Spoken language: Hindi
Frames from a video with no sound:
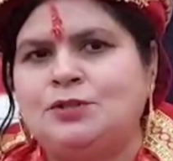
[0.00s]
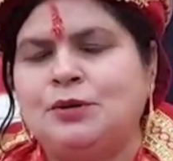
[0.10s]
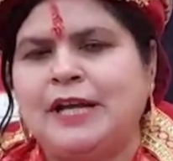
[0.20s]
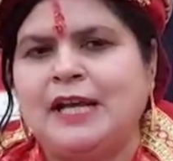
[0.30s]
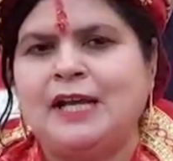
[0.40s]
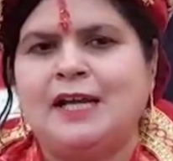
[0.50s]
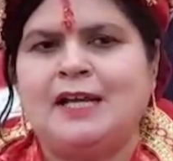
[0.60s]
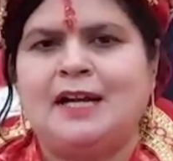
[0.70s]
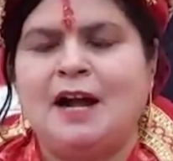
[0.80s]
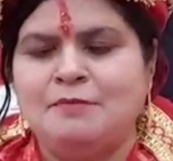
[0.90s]
चूँकि
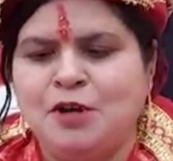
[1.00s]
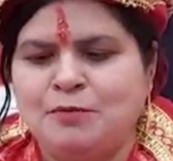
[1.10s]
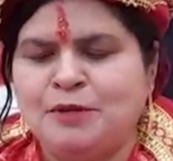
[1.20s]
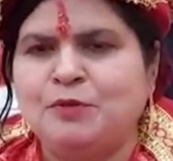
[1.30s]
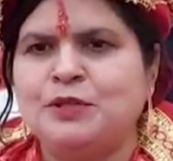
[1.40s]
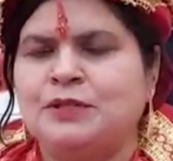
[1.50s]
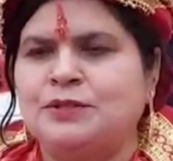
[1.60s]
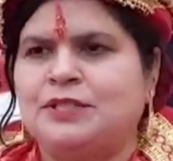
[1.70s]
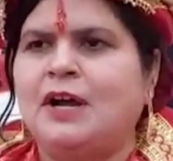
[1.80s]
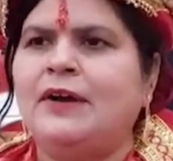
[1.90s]
रामनवमी
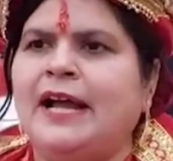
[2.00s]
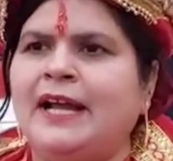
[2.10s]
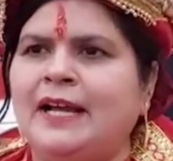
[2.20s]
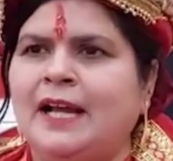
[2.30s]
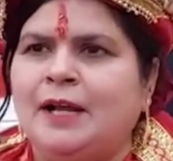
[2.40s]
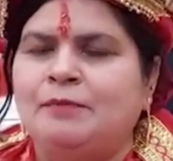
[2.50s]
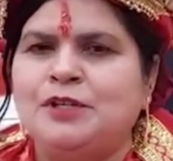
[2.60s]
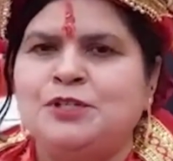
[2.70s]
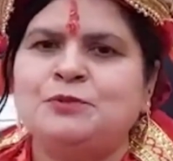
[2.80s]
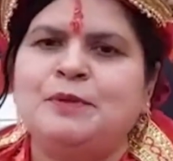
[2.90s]
महोत्सव है
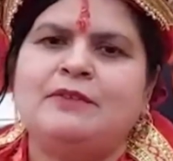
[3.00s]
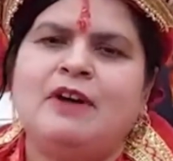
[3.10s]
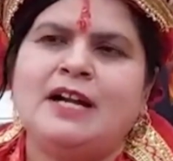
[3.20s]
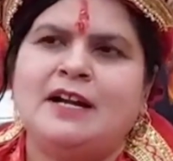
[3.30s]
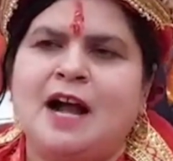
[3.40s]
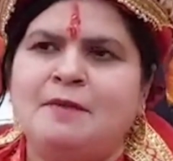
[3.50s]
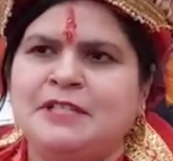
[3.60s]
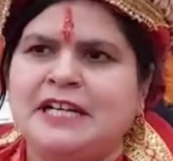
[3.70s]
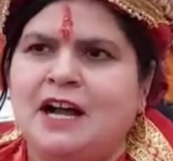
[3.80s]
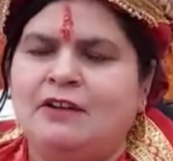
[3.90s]
विष्णु भगवान राम
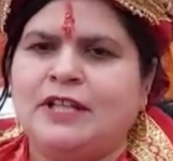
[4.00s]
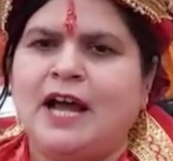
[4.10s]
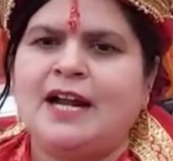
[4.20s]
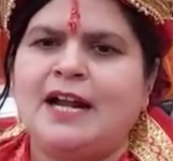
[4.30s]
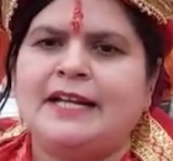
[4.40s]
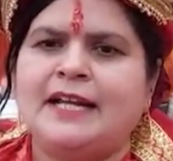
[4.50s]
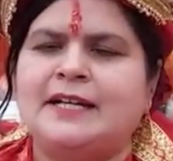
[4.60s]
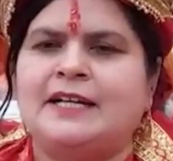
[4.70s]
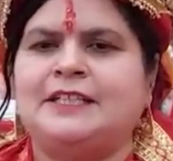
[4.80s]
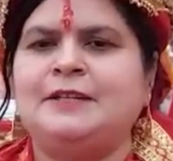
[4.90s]
जी का अवतार लेके
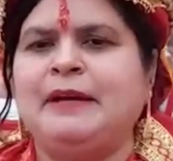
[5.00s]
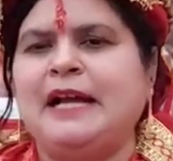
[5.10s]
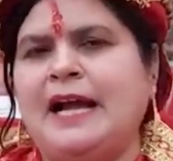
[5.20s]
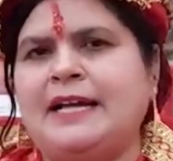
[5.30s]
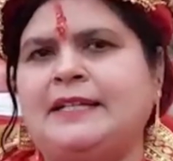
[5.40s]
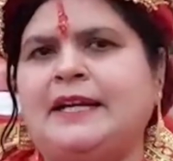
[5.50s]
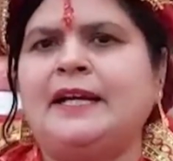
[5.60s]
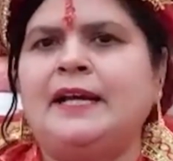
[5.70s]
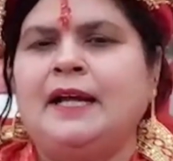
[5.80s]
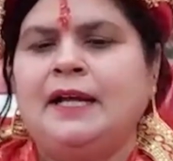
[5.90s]
धरती पे आए थे
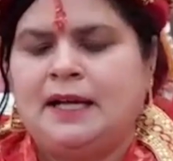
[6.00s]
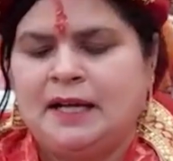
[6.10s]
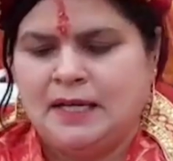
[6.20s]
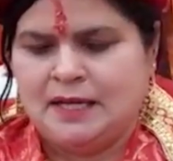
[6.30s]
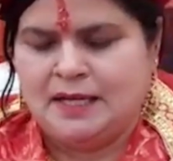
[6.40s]
आ,